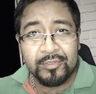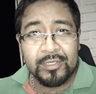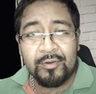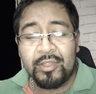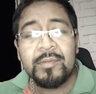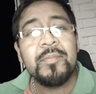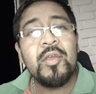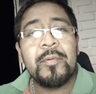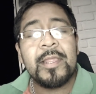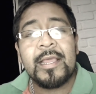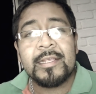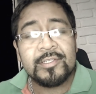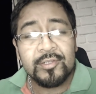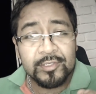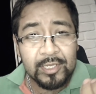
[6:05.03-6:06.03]
O sea, no es mi
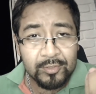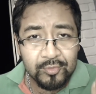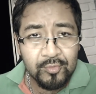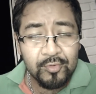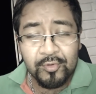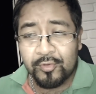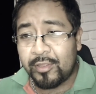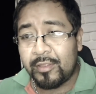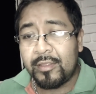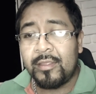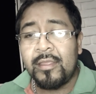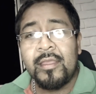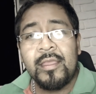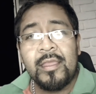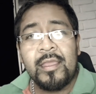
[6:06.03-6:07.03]
obligación, se los juro, y,
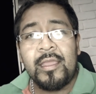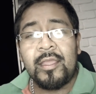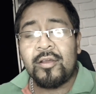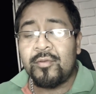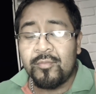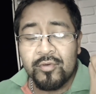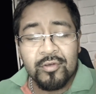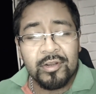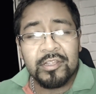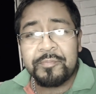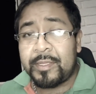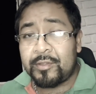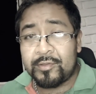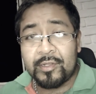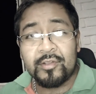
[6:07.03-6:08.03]
y con mucho
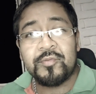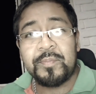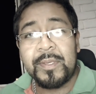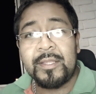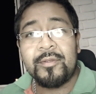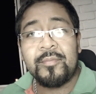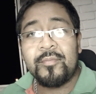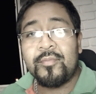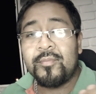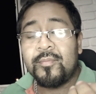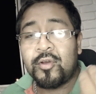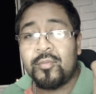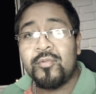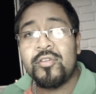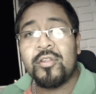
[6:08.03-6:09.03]
respeto se los pido, y
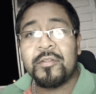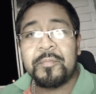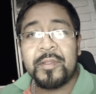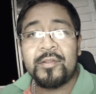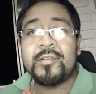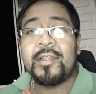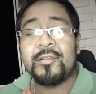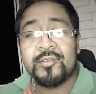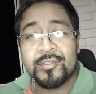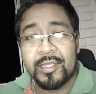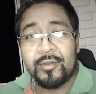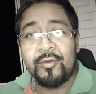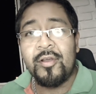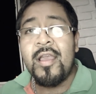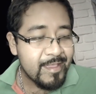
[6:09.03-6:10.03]
con mucho respeto se los
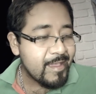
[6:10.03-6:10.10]
digo.